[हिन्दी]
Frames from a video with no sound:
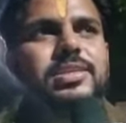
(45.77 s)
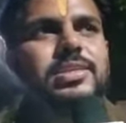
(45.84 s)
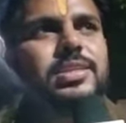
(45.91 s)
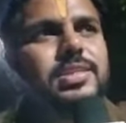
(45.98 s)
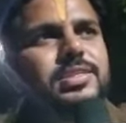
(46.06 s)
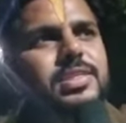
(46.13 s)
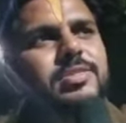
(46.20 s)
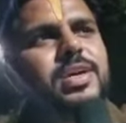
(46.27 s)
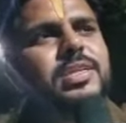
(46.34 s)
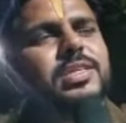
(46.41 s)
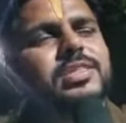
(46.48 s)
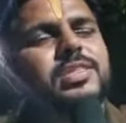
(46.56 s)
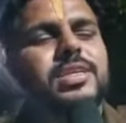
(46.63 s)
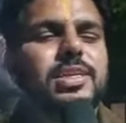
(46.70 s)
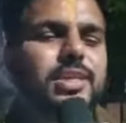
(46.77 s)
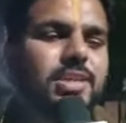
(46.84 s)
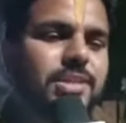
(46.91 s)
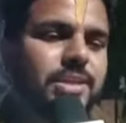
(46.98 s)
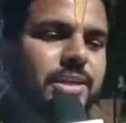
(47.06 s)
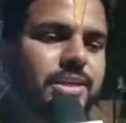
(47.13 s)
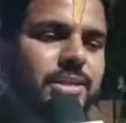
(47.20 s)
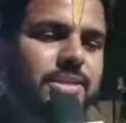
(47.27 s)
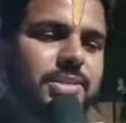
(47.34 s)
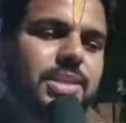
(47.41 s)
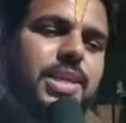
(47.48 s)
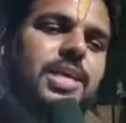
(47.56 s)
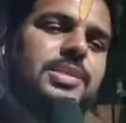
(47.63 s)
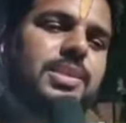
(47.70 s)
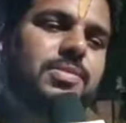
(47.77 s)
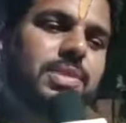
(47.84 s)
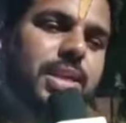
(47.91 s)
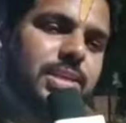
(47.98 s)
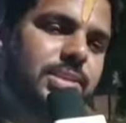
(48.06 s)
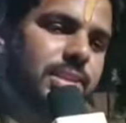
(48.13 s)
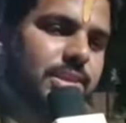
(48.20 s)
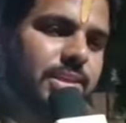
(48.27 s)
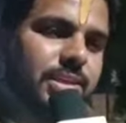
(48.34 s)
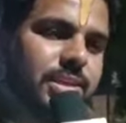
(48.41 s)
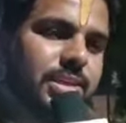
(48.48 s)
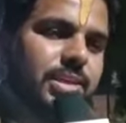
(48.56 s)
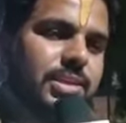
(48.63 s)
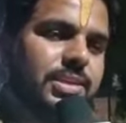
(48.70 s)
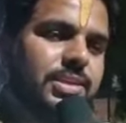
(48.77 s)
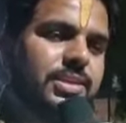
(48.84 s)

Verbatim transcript: कि ये सेवा नित्य निरंतर सदा सर्वदा चलती रहे